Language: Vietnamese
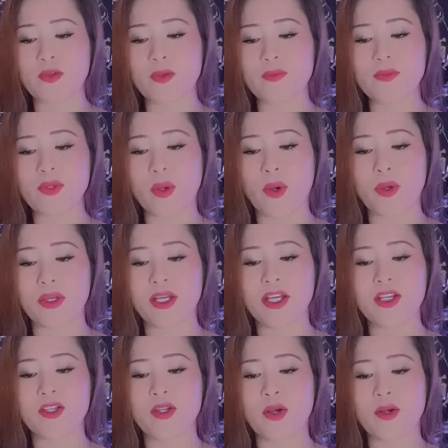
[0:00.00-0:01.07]
chúng tôi,
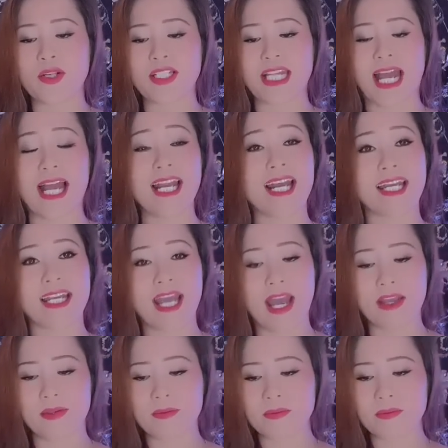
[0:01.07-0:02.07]
rồi trả lại ngay.